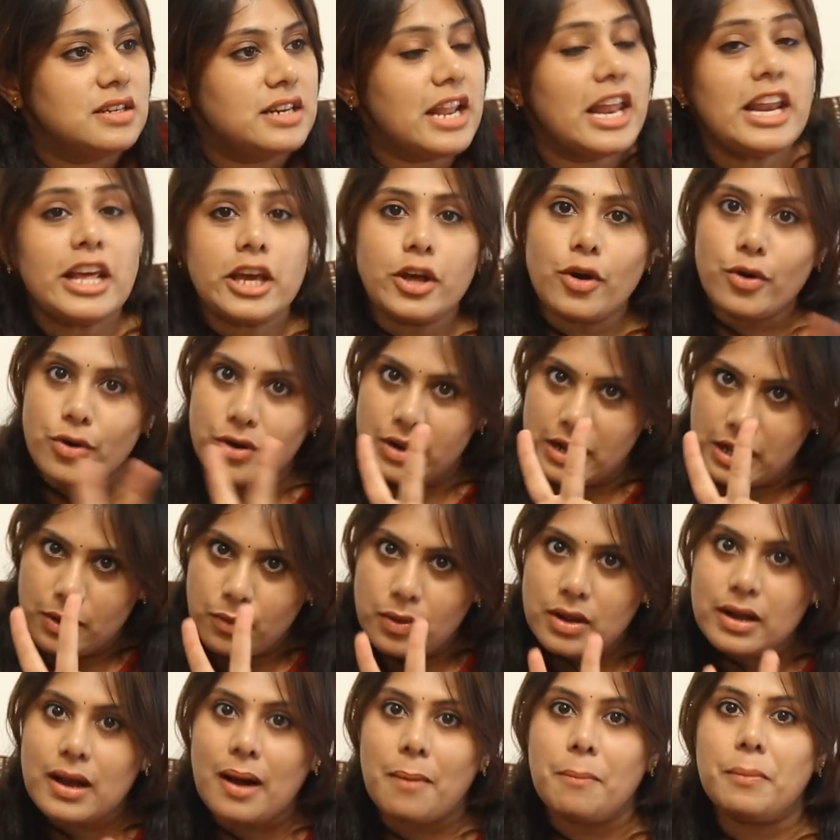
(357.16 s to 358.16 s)
నెలకి రెండు
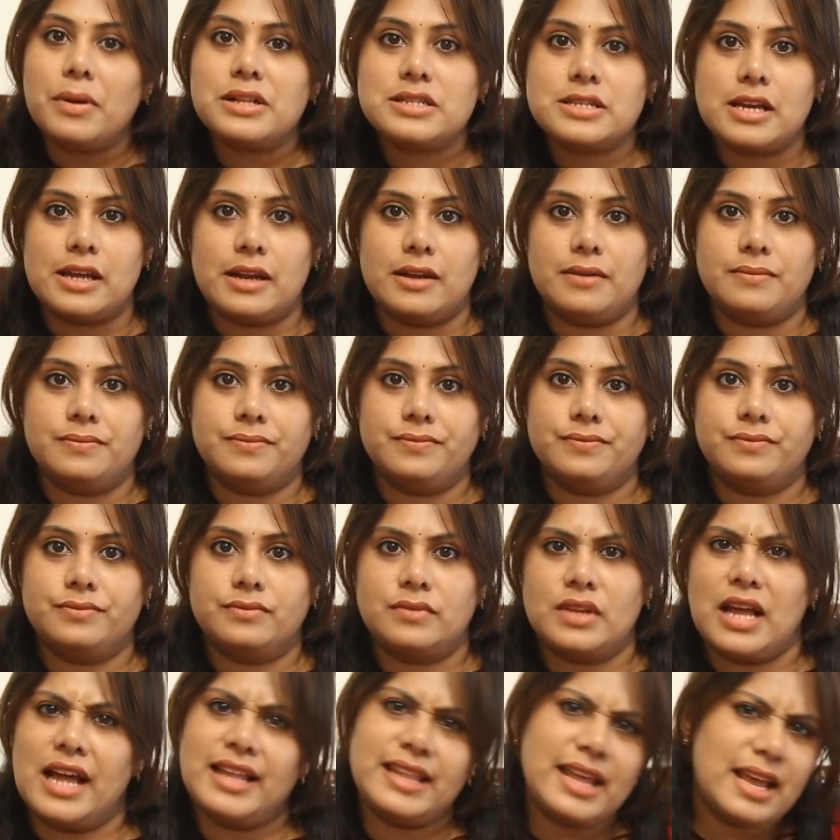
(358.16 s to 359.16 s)
లీవులు కంపల్సరీ
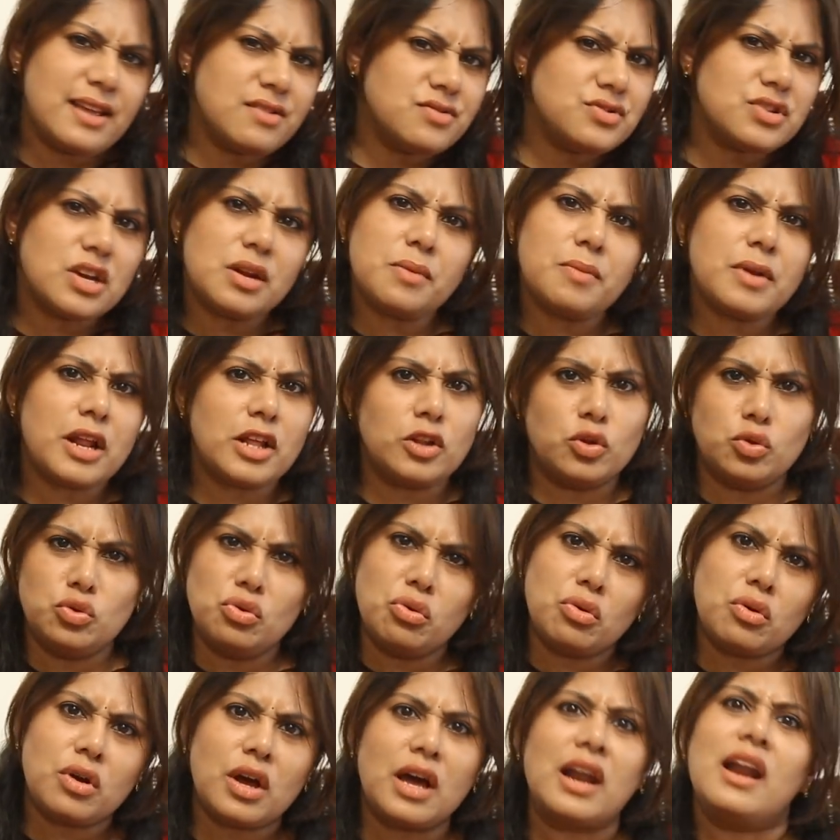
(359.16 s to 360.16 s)
అదేం జరమరా
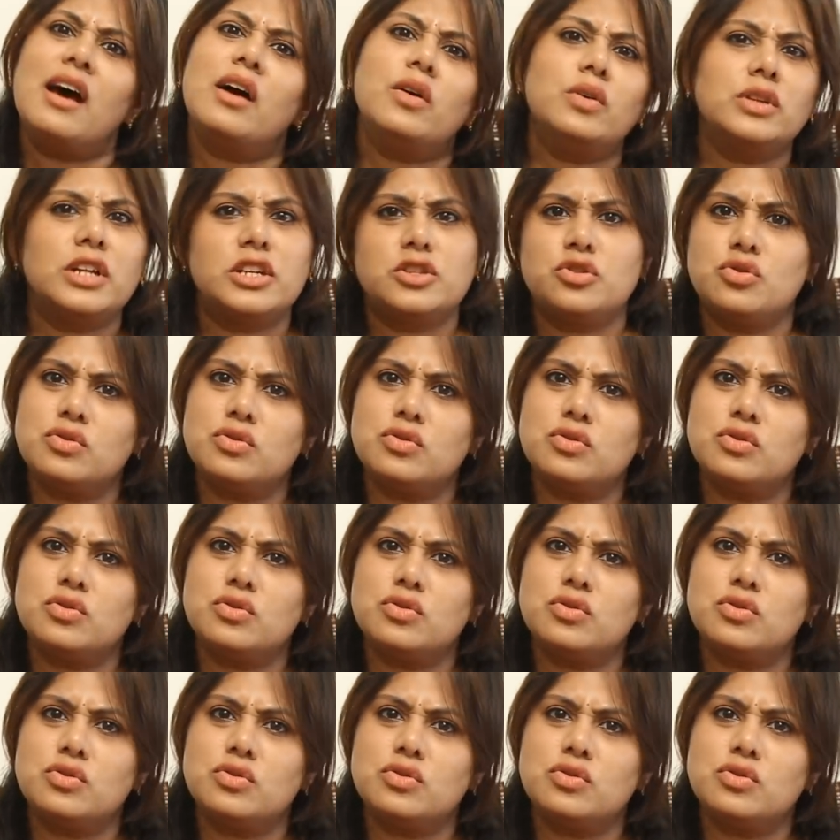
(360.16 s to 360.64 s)
దుఃఖలాగా ఉందో